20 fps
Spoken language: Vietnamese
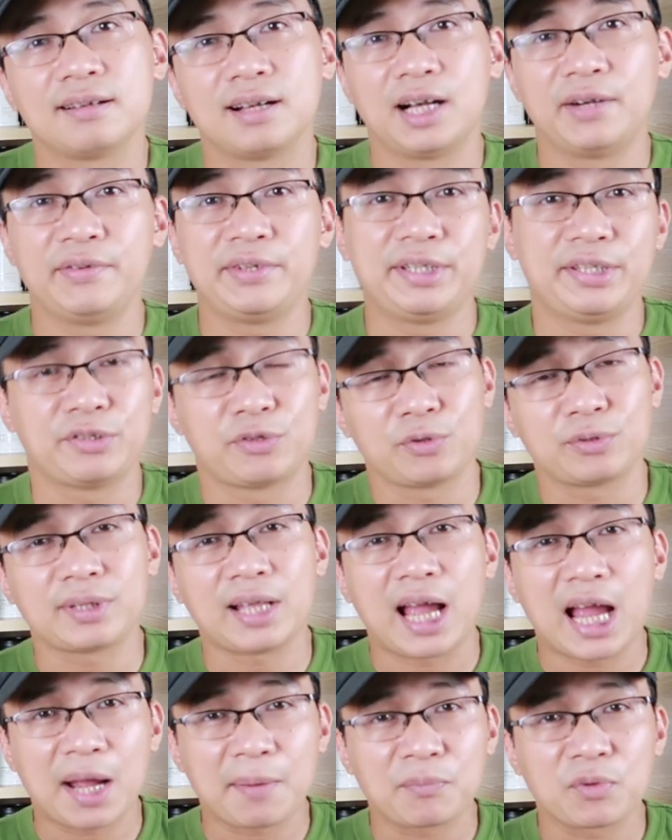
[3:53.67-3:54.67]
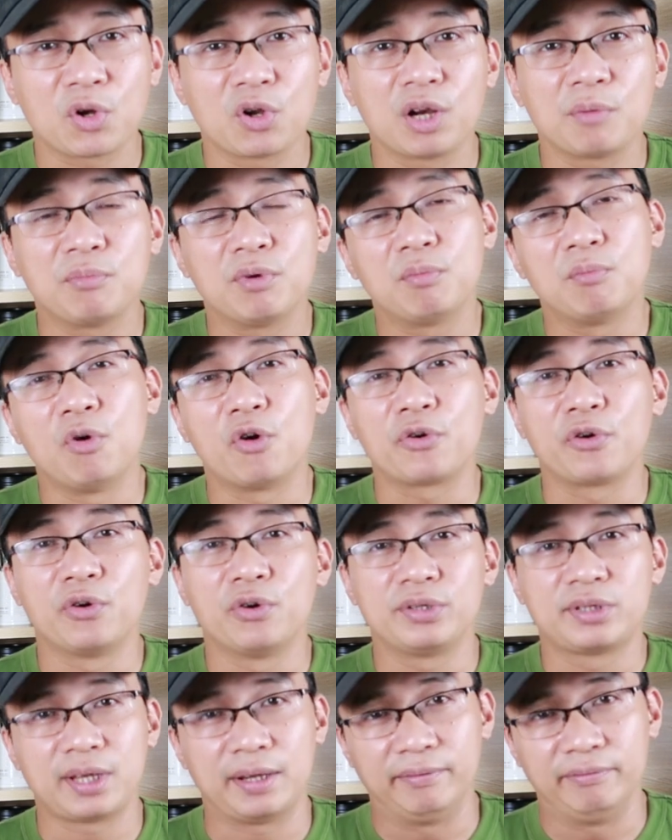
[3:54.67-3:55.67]
Ở vị trí số 8 đó là một bộ
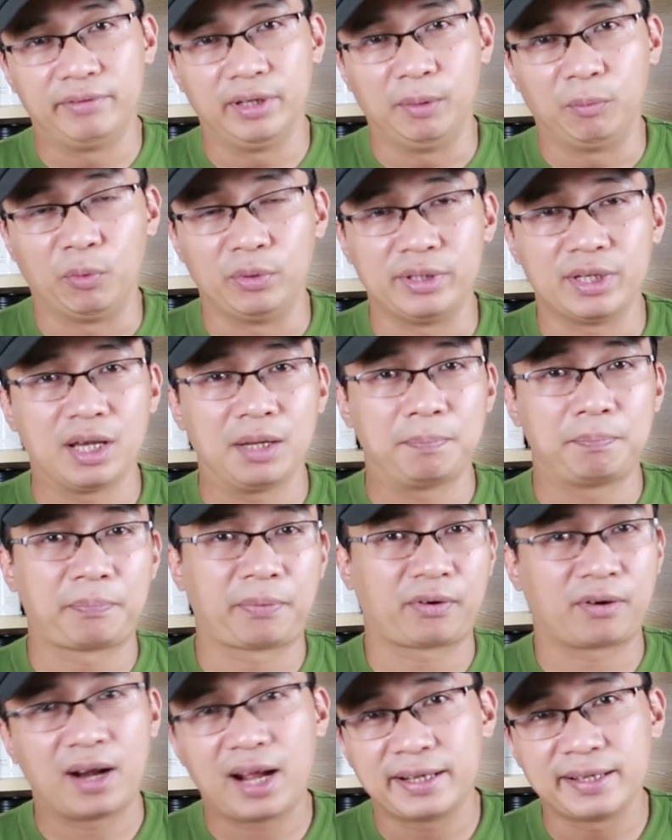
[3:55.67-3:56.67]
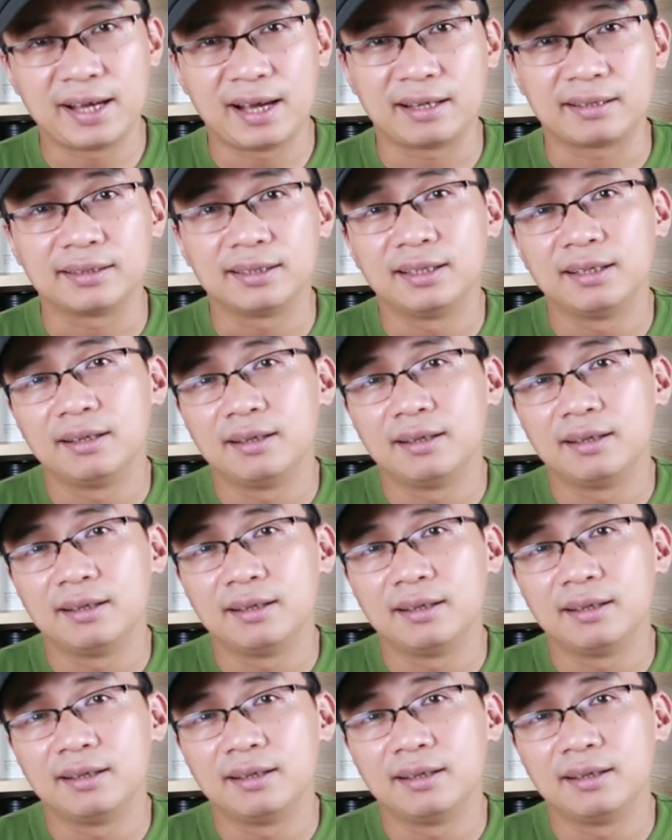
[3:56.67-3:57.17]
đôi sản phẩm của nhà Prada.